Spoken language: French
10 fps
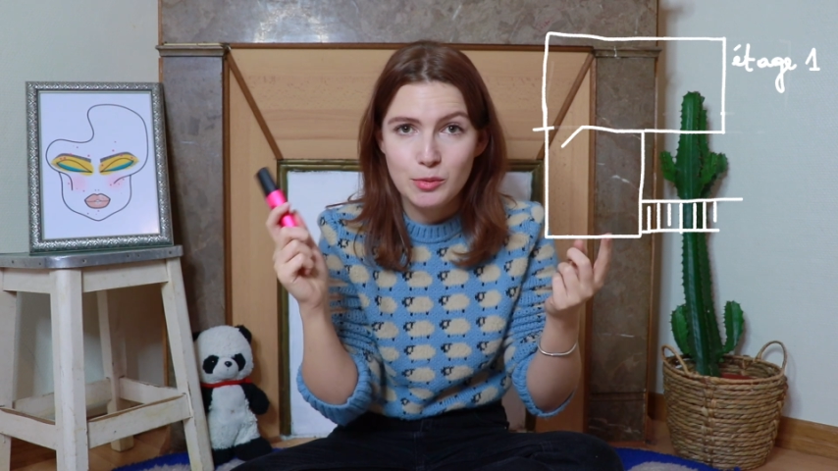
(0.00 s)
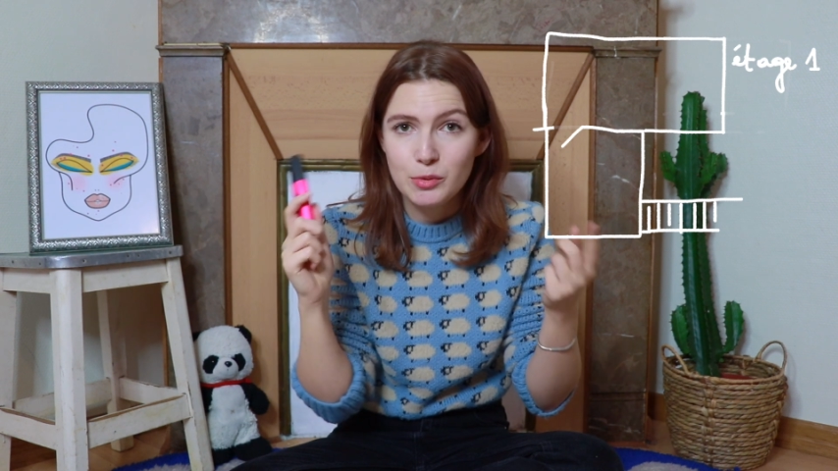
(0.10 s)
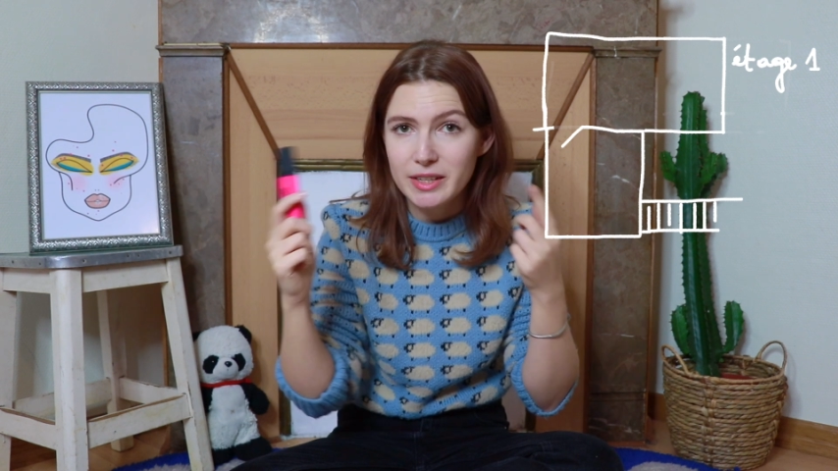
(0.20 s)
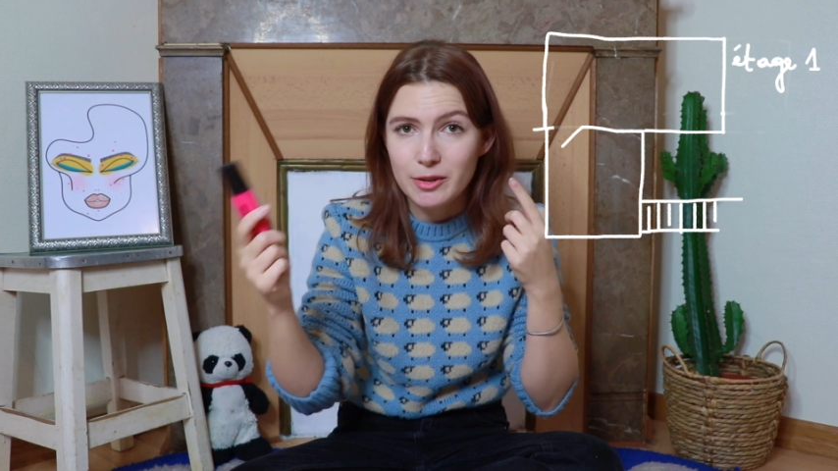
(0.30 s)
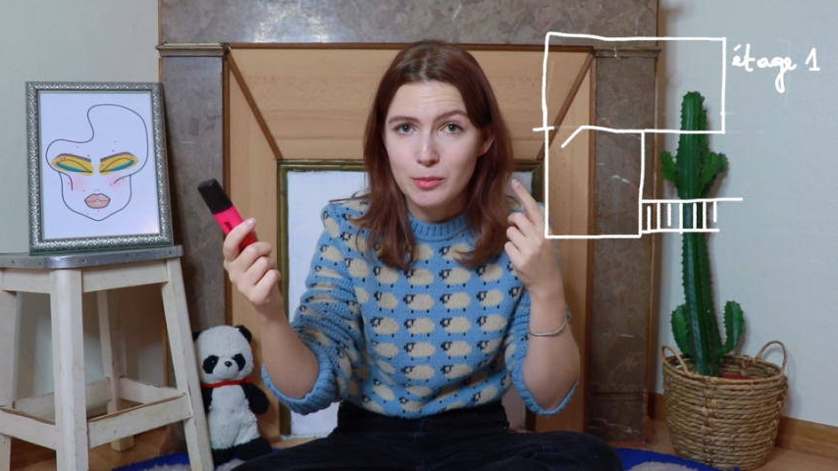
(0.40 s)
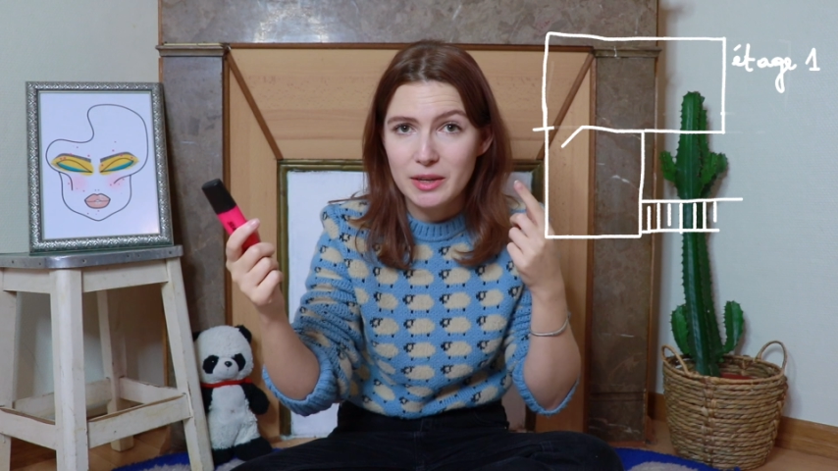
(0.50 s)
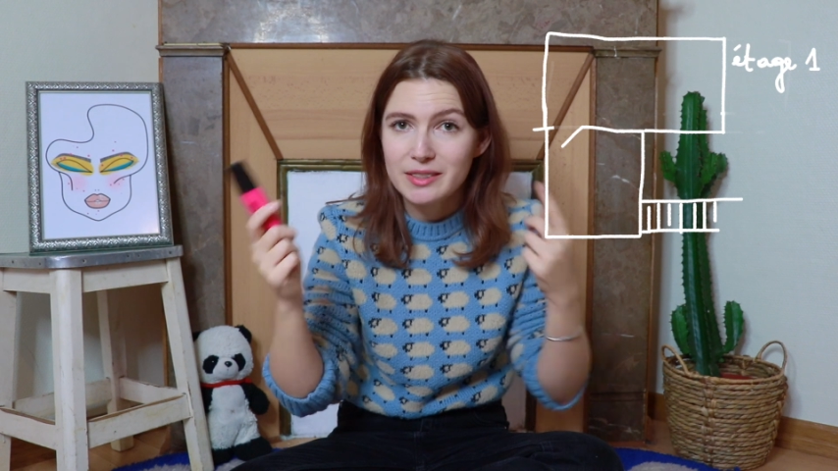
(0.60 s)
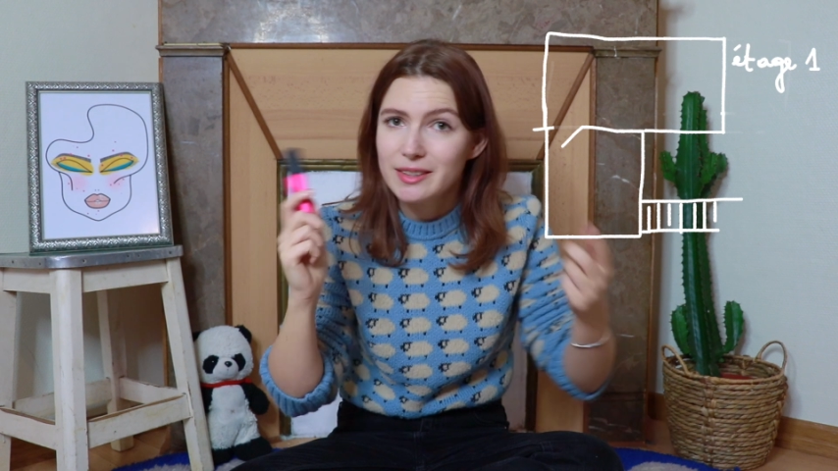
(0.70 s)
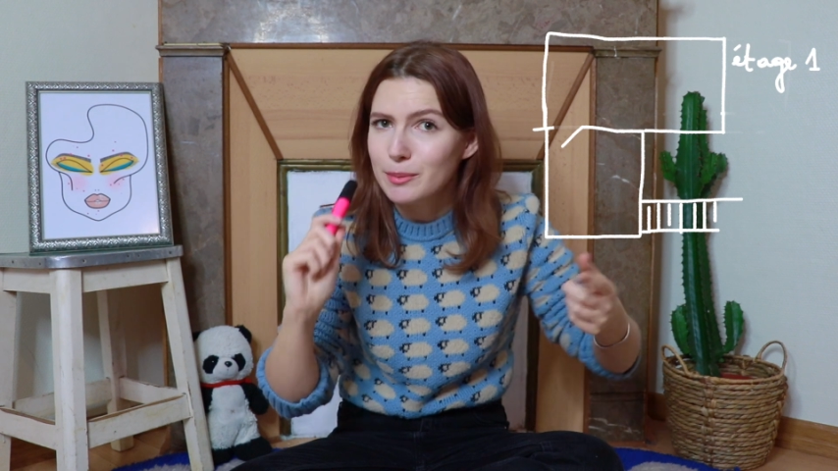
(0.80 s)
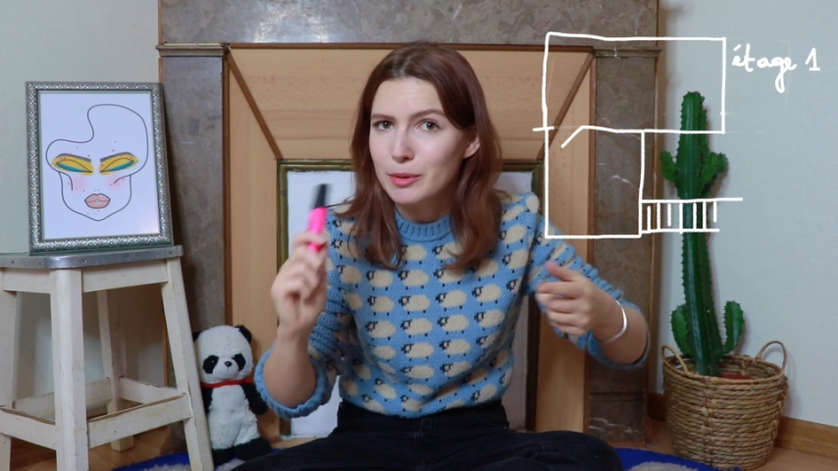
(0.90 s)
ou s'allumait,
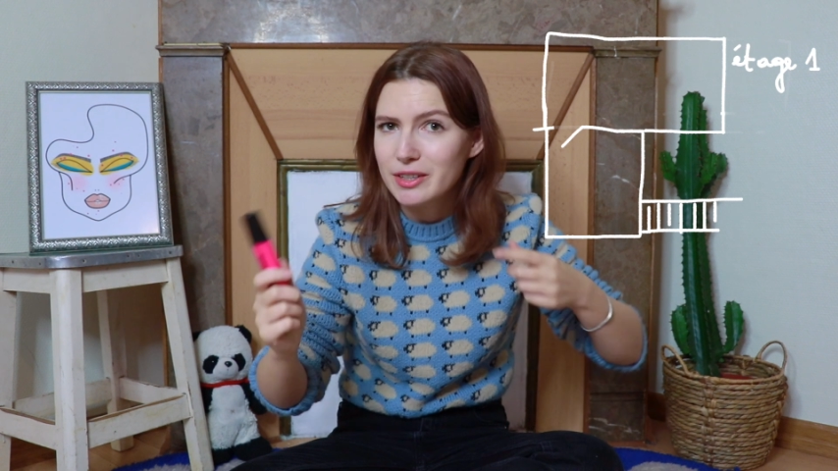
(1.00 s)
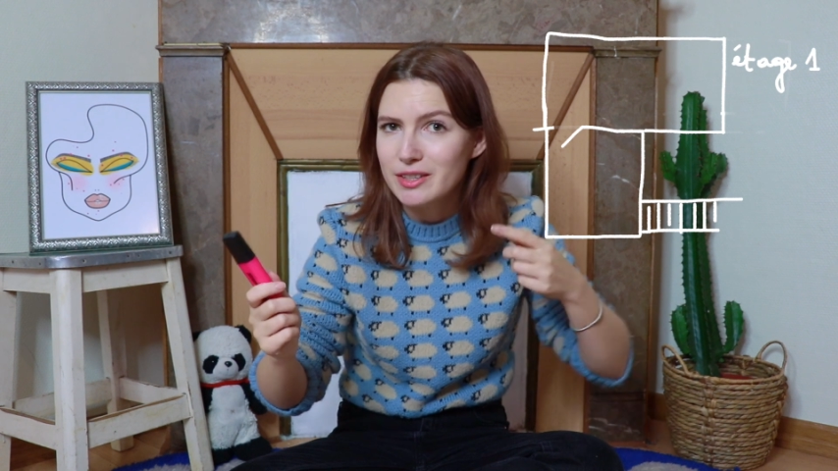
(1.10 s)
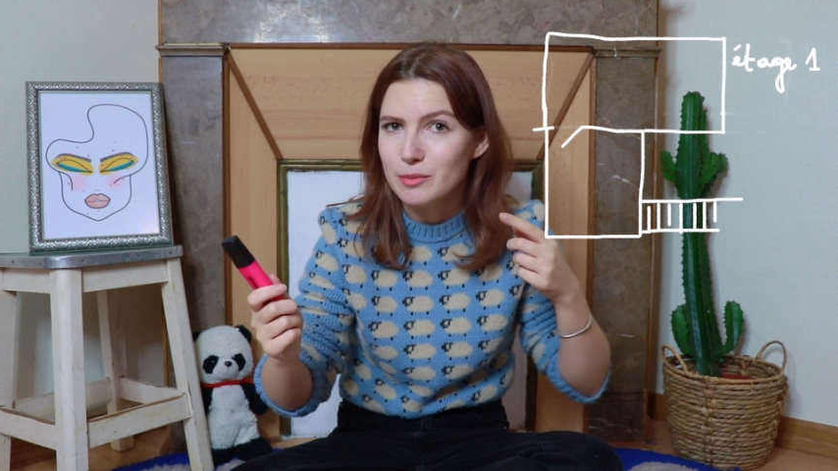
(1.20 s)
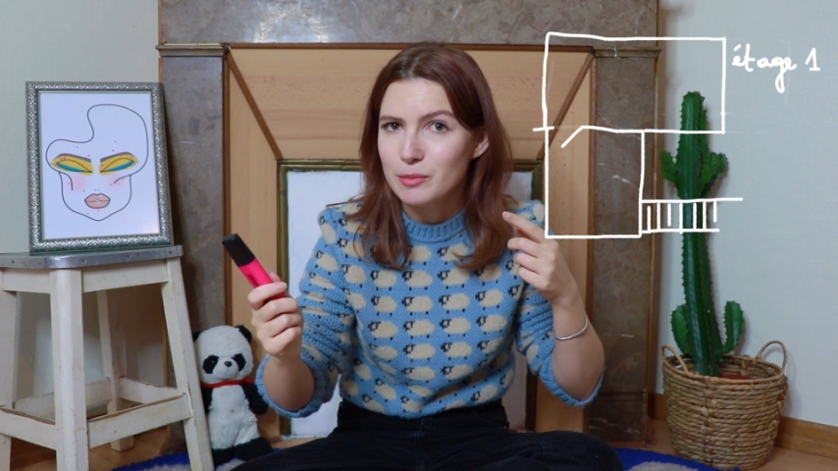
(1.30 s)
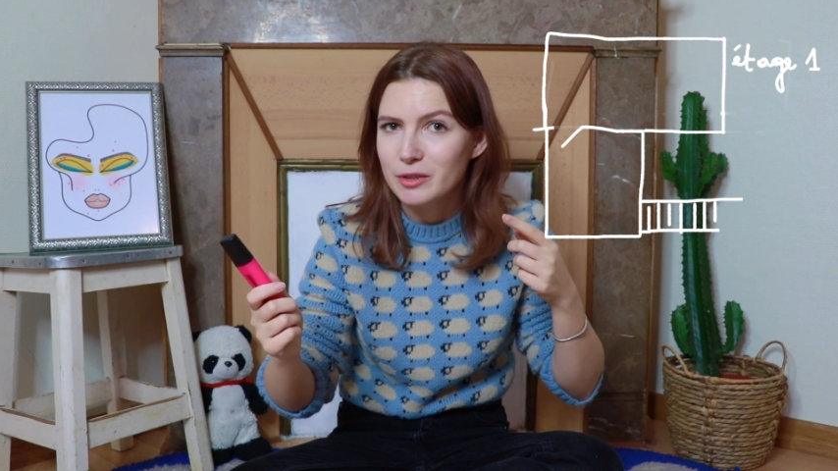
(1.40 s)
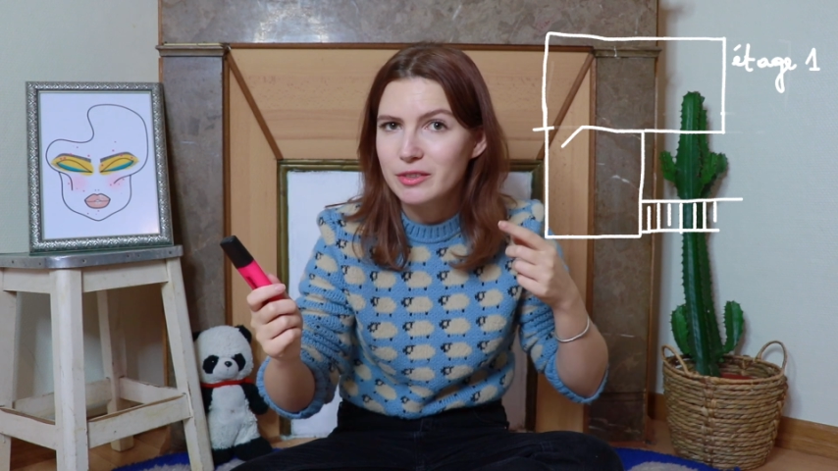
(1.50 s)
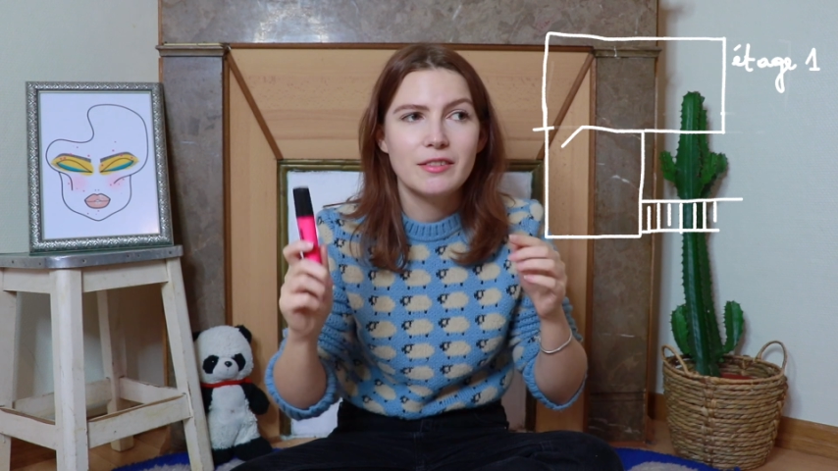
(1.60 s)
ça dépendait des moments.